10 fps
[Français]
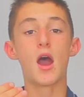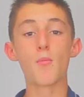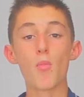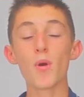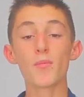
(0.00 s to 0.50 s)

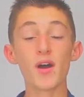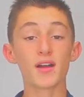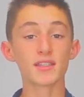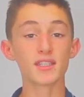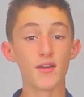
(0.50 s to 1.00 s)
Bon, à
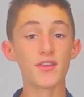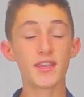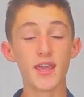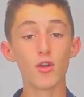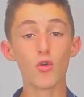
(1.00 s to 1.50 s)
part ça,
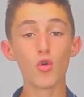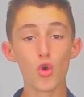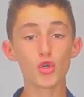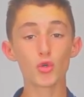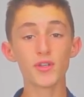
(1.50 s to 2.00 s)
nickel.
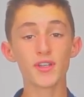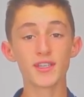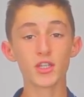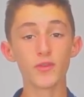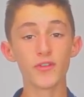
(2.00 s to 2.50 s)
Aujourd'hui, dans
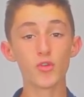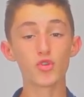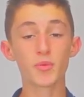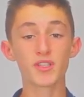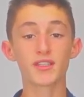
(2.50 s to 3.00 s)
cette nouvelle vidéo,
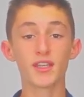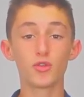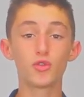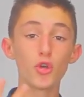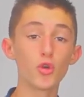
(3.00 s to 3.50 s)
je vais vous
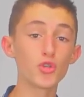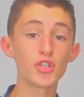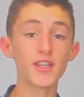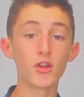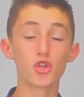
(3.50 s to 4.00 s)
présenter deux
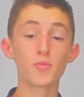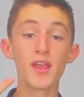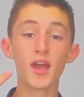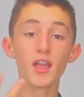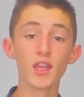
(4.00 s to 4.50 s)
logiciels que je
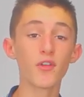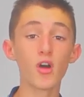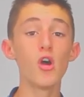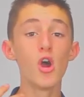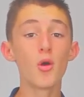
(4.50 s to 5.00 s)
mets en
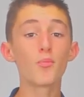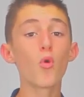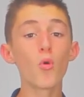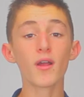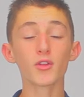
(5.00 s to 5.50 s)
avant.
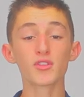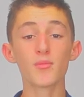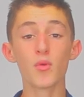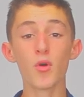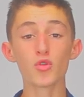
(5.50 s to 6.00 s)
Pourquoi Car tout
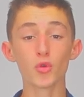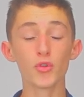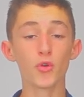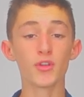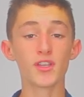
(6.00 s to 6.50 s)
simplement,
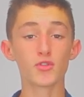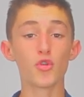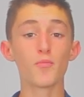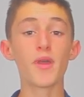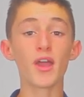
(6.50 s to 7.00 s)
aujourd'hui, on est dans
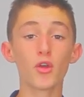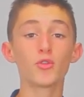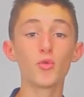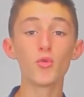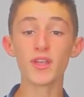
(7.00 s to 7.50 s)
une
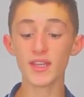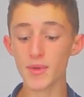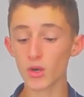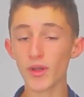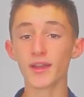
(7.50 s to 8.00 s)
période où il y a des
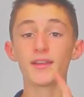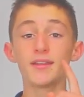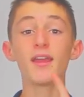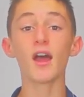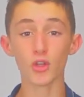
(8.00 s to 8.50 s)
malwares
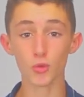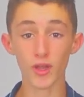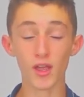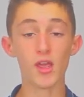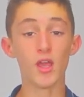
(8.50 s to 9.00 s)
et des
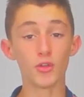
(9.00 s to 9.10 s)
hardware.